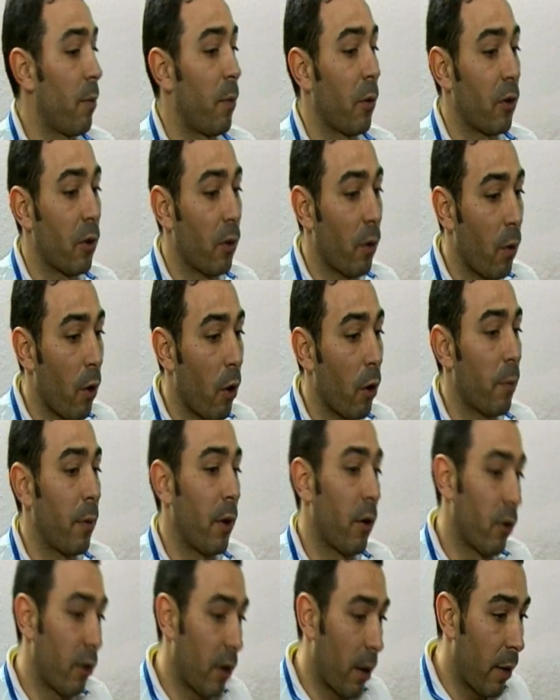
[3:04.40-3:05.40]
portero jugador
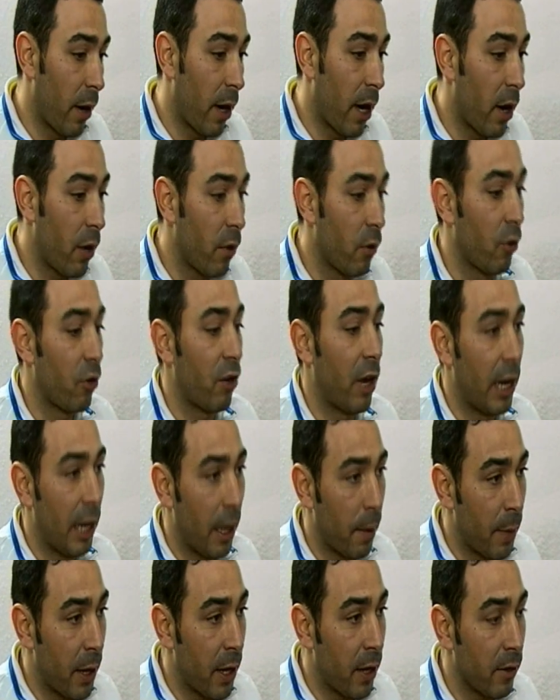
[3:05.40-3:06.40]
mejor trabajado, no
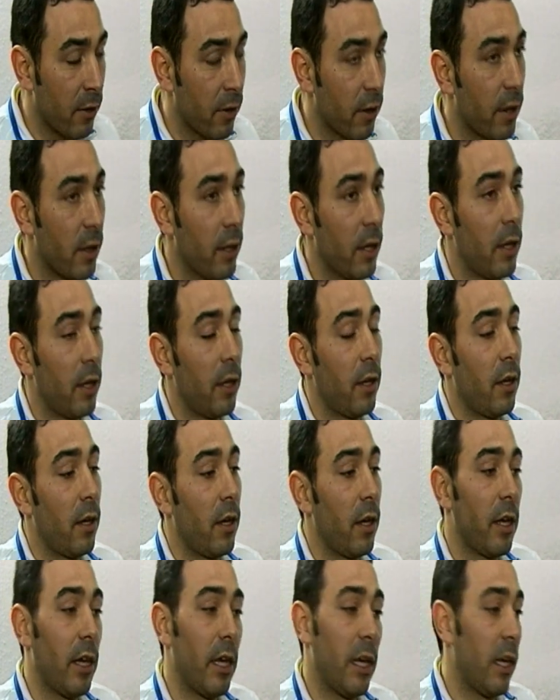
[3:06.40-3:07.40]
salía más.
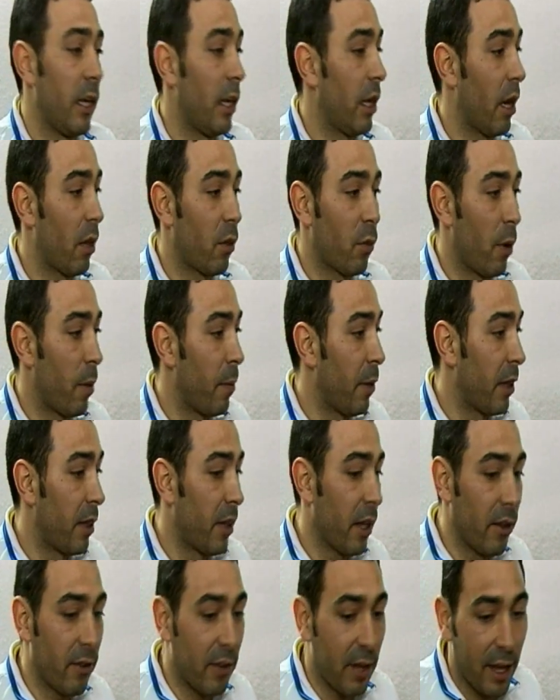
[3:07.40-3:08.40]
Y
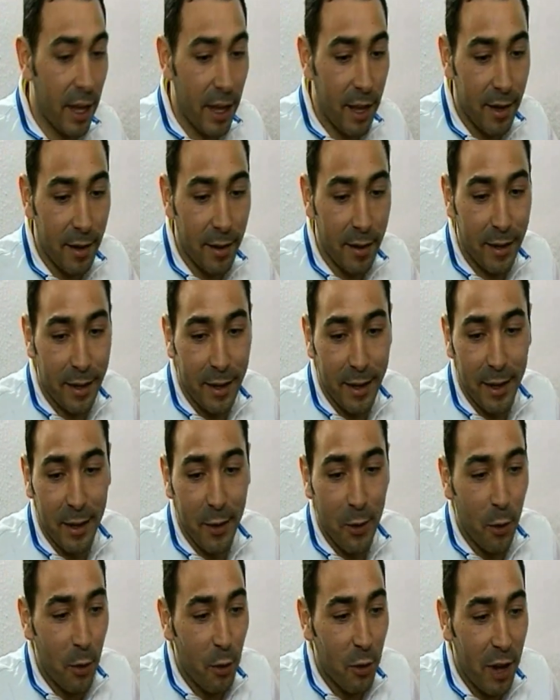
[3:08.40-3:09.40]
actualmente es que eh,
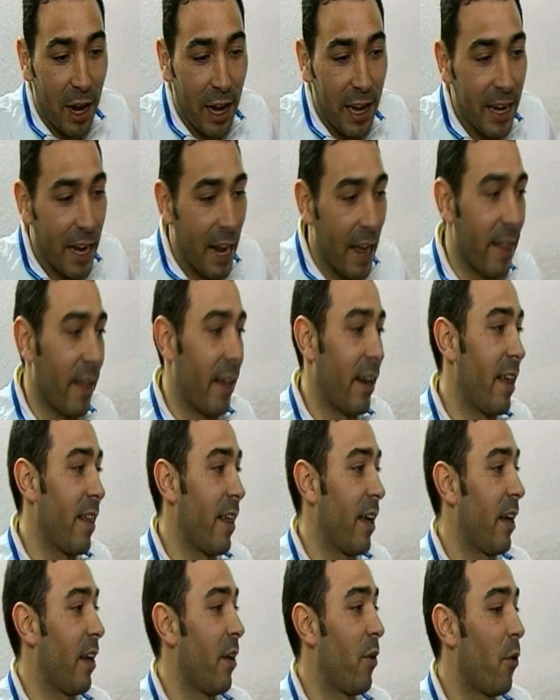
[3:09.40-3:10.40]
no nos sale nada,
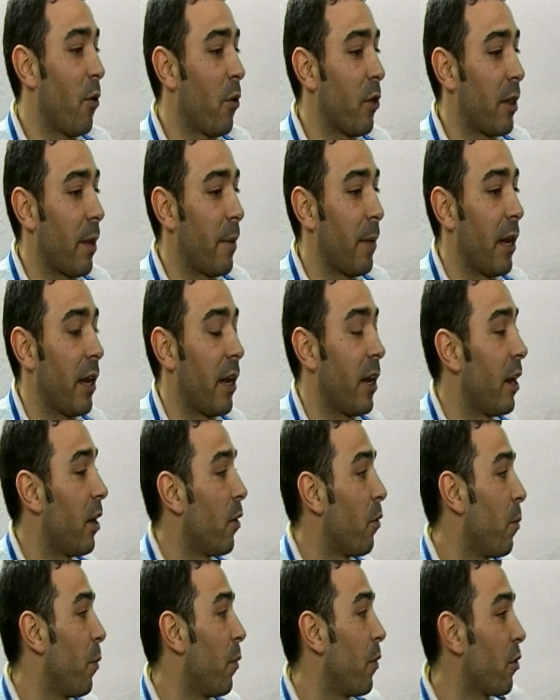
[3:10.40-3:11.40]
nada. Luego también
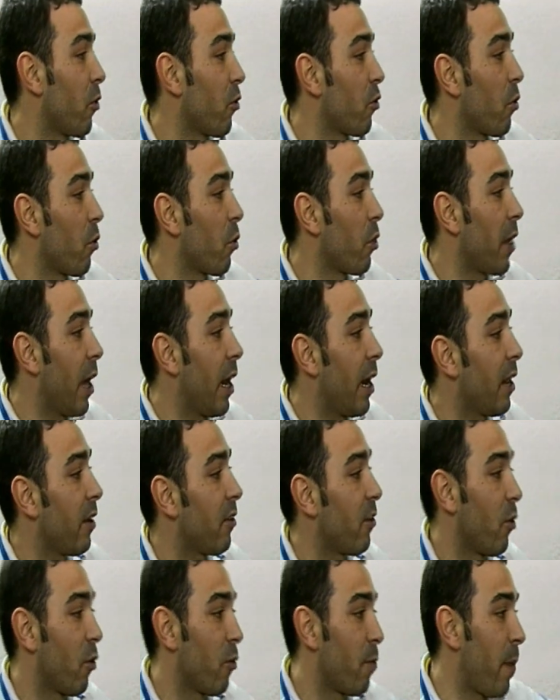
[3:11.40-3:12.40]
los momentos
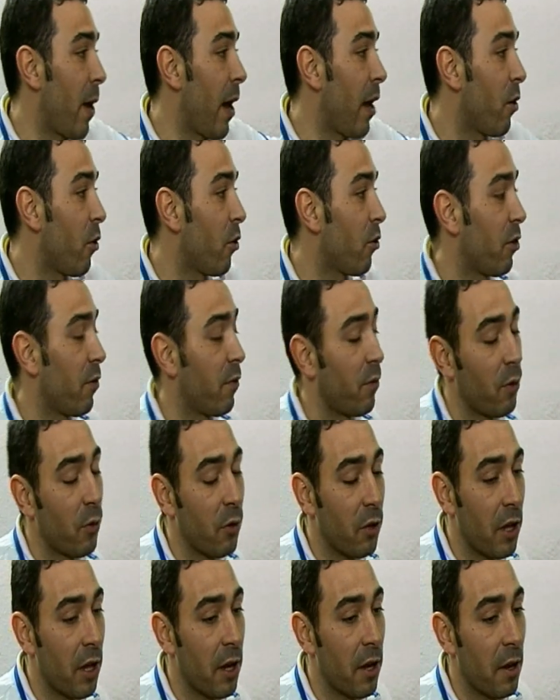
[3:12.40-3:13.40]
cruciales, los palos
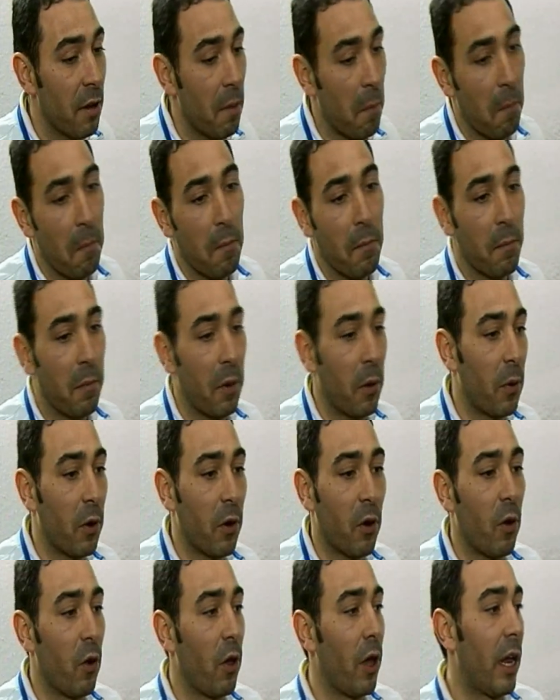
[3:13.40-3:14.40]
influyen, pero
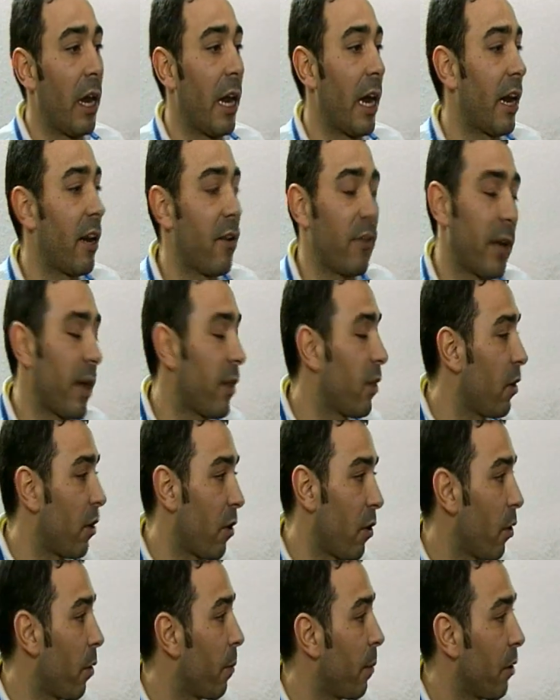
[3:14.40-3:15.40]
bueno, lo de la clasificación
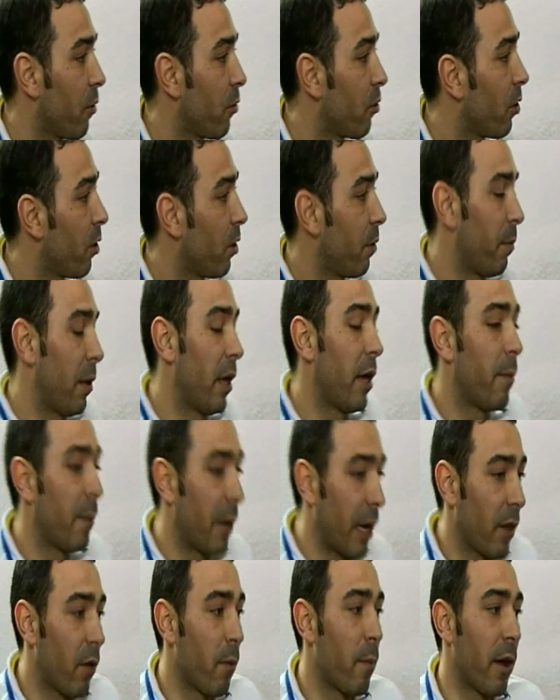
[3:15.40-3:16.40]
es lo de menos
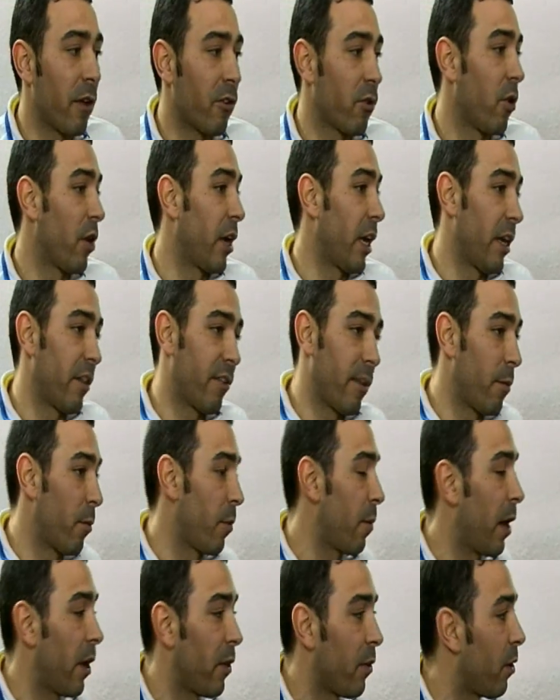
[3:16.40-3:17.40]
me, quedo más con que
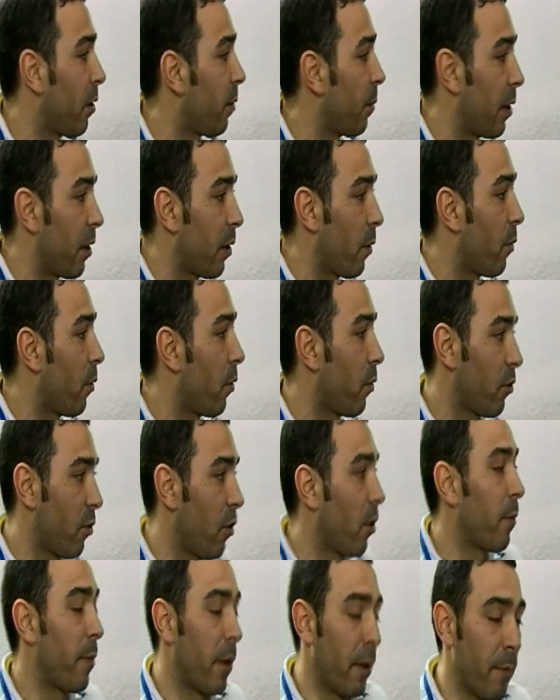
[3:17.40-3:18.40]
estamos bajando el nivel de juego, es
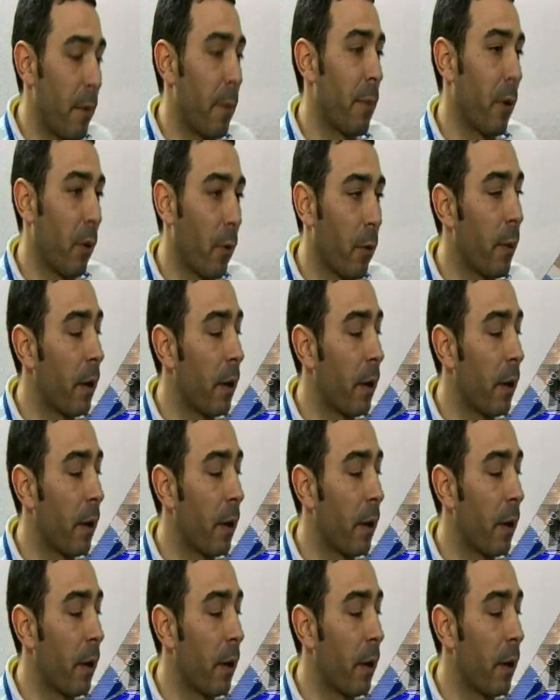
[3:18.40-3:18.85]
lo que más me preocupa.